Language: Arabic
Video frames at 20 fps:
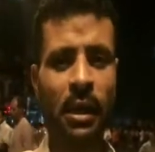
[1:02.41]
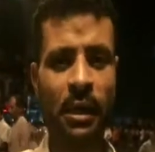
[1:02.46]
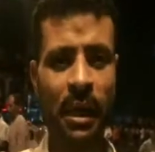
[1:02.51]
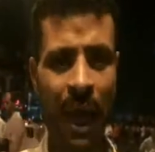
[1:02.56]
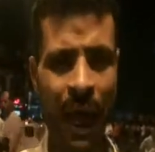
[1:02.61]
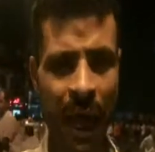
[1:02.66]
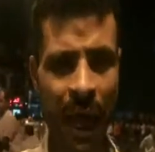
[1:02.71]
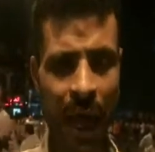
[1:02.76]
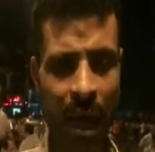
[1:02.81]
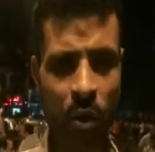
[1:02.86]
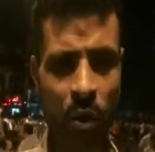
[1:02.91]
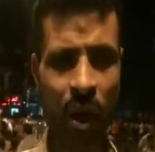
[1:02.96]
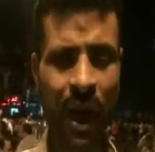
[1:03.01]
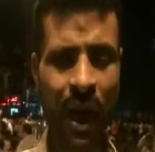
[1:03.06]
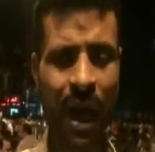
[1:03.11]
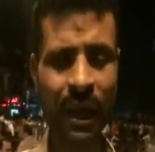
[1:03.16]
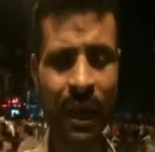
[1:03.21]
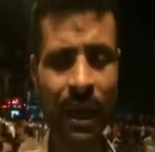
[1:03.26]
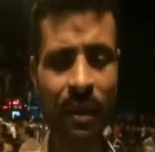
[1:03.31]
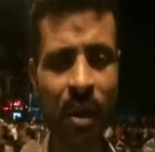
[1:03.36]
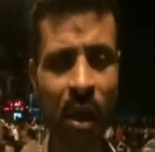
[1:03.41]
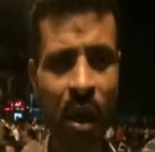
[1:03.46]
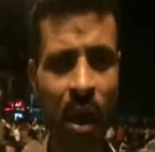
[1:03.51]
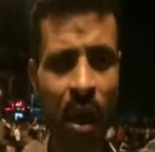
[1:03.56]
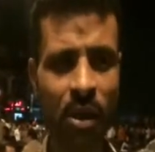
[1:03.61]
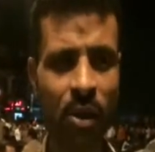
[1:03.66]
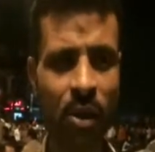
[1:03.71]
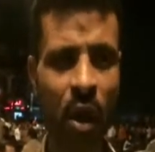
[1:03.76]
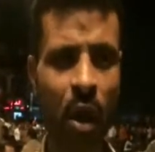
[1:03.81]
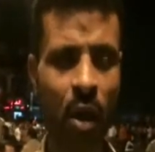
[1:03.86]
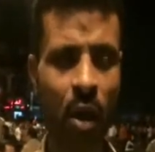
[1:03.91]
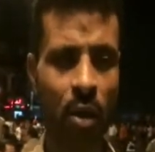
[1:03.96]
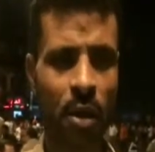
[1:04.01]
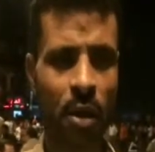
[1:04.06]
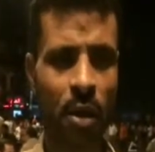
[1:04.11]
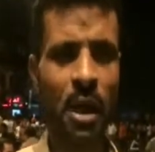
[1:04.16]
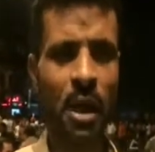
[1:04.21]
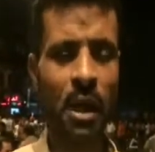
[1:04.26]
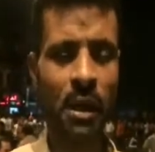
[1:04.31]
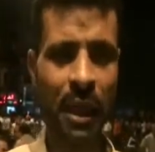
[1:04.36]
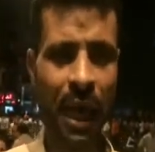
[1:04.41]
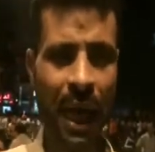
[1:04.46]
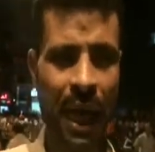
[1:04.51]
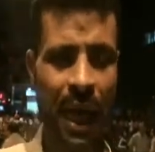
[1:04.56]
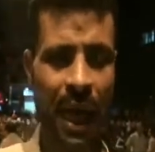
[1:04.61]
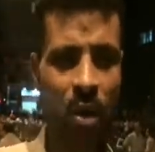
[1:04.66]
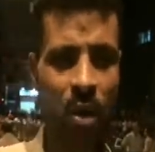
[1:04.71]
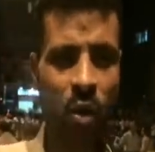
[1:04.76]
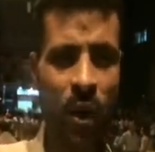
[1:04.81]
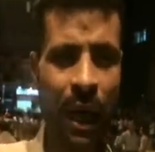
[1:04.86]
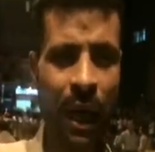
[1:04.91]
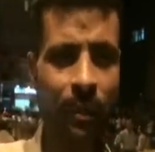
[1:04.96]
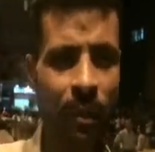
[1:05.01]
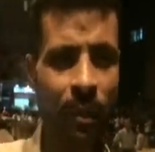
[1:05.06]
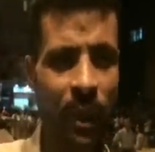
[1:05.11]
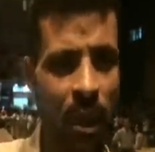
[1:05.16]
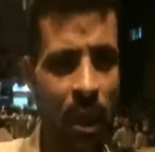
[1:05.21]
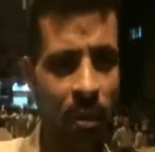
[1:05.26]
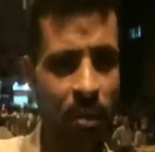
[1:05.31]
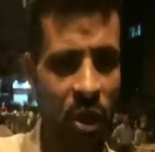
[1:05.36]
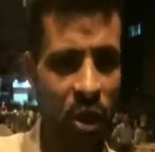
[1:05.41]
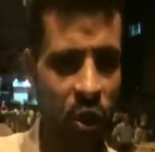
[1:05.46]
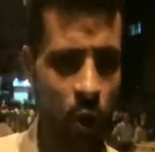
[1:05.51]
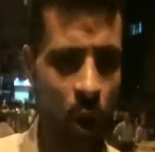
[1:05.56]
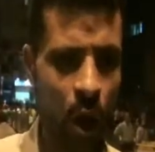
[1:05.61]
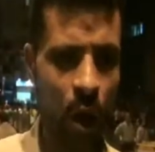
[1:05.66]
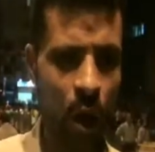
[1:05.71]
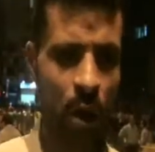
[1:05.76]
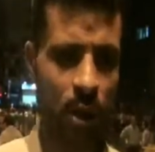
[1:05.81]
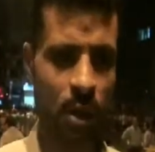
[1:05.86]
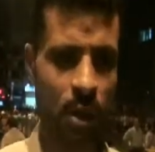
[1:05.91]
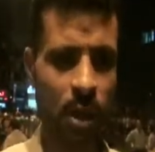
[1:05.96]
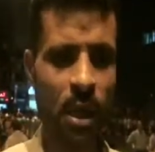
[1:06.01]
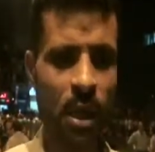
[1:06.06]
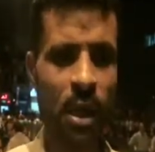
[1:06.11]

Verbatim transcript: تعالوا الحاكم الغدار تعالوا نكمل المشوار